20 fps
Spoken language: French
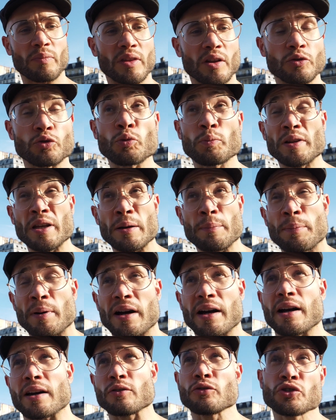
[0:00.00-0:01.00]
N'oubliez
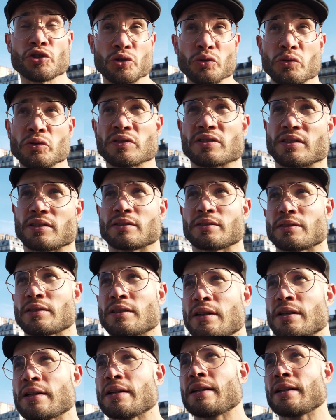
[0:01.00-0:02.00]
pas une chose,
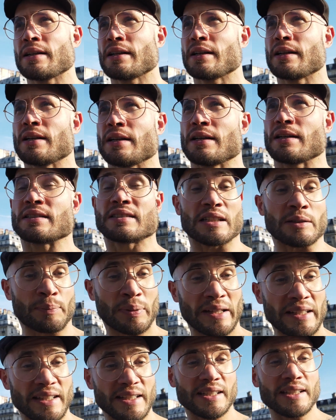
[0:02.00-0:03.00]
c'est de
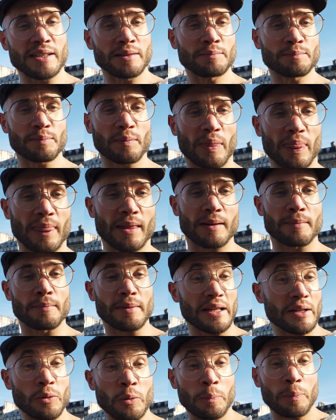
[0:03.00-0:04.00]
prier,
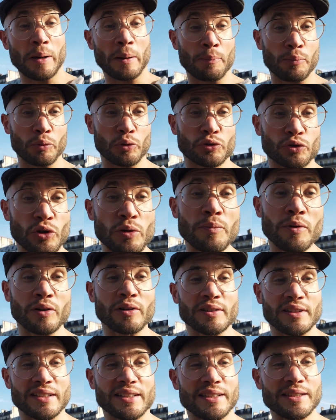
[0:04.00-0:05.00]
mais non pas pour
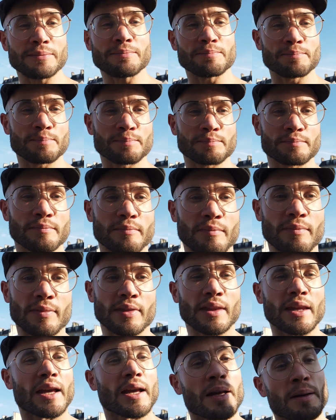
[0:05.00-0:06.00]
demander,
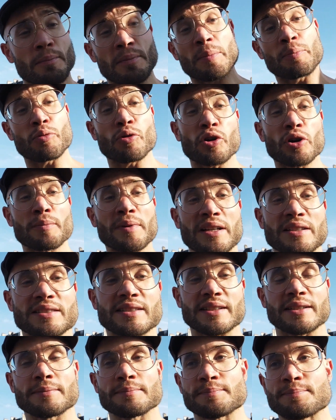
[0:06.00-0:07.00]
mais pour
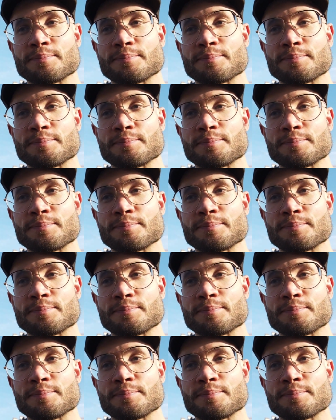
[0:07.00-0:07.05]
remercier.